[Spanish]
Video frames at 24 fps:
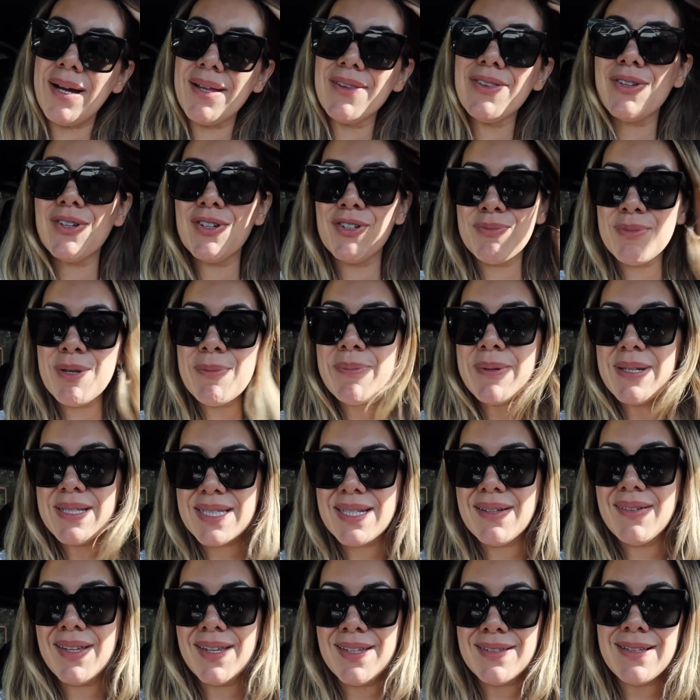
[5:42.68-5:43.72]
Dios me
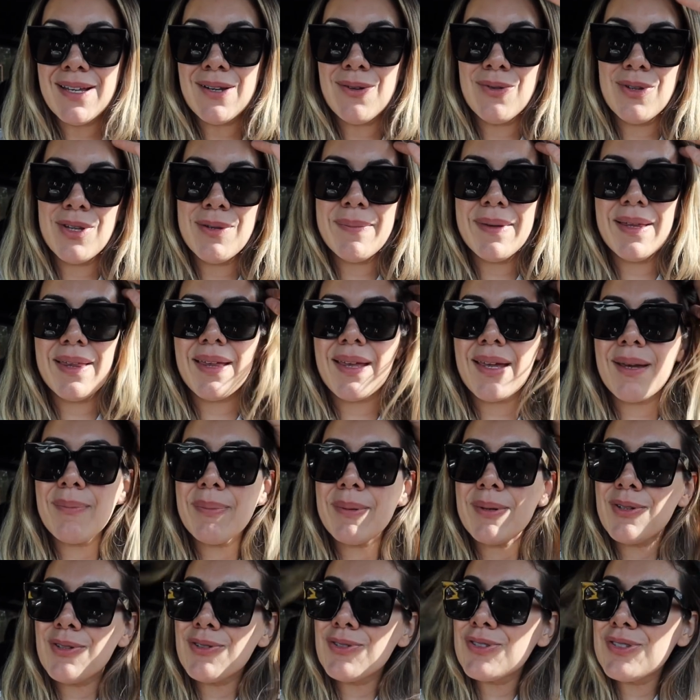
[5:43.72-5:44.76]
preste vida y salud y me deje,
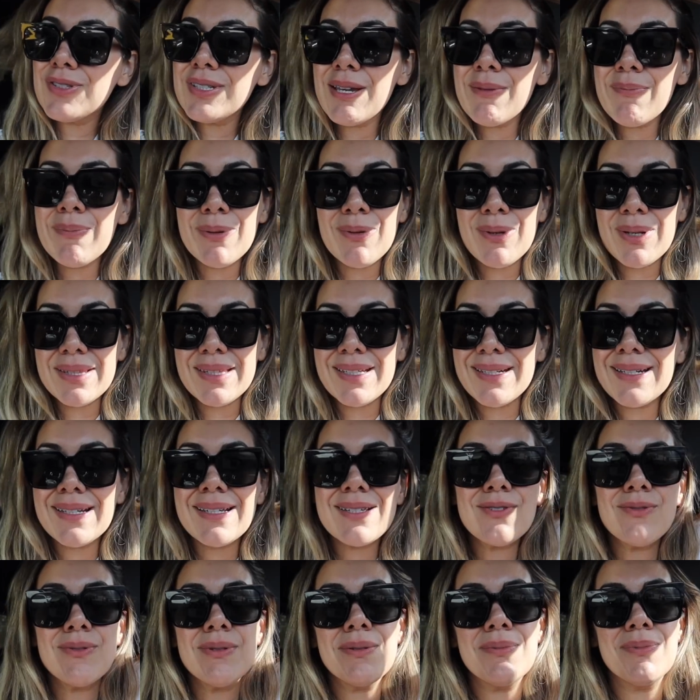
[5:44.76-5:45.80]
pero yo siempre voy a tener
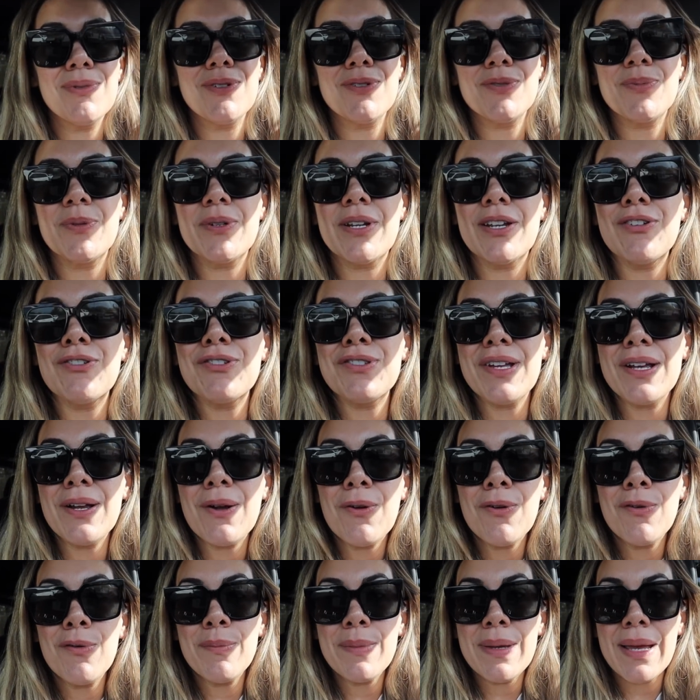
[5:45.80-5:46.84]
que subir vlogs porque no saben
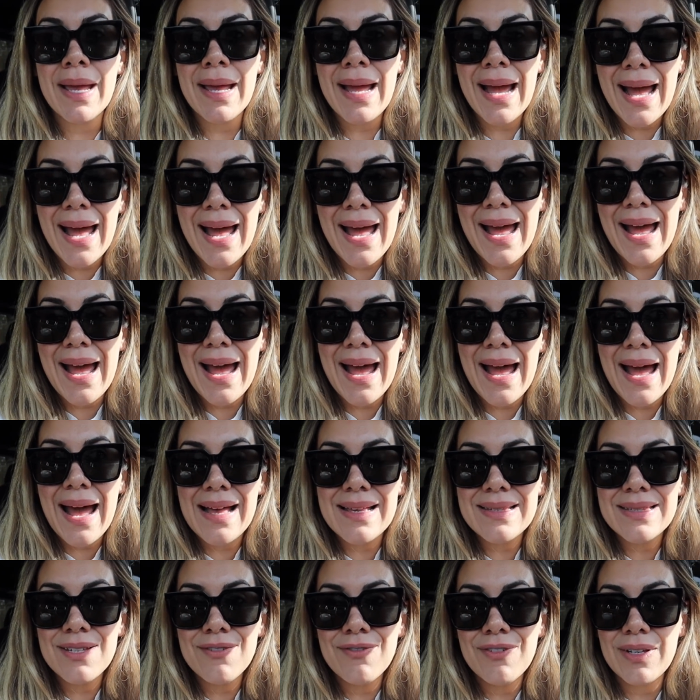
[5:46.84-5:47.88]
cómo me
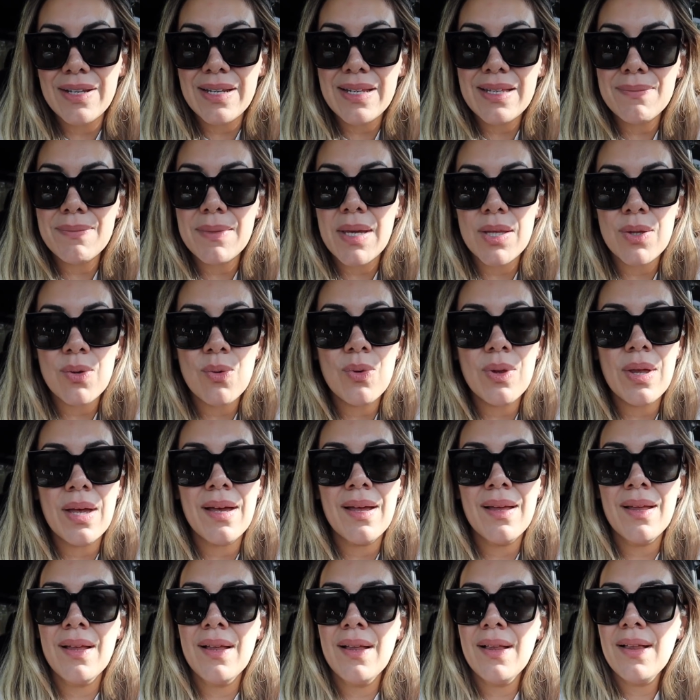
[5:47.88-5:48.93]
hace feliz, me ayuda
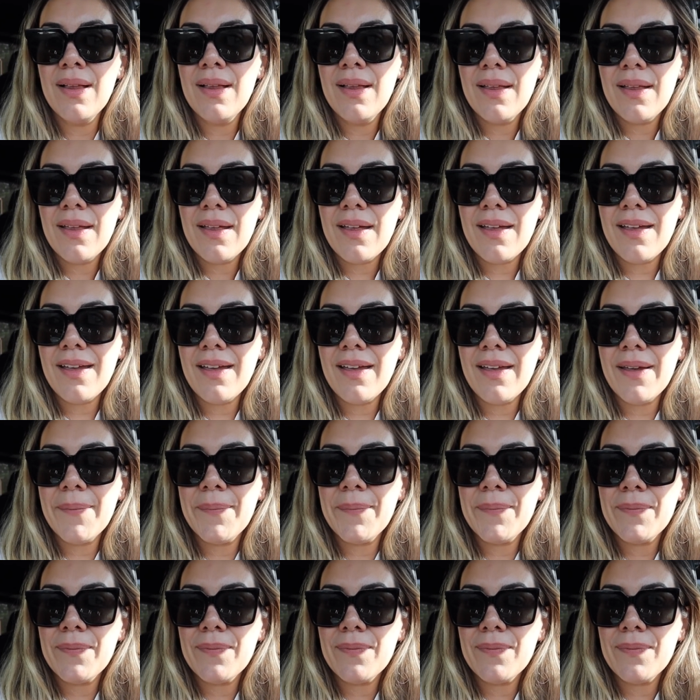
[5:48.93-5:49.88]
eh,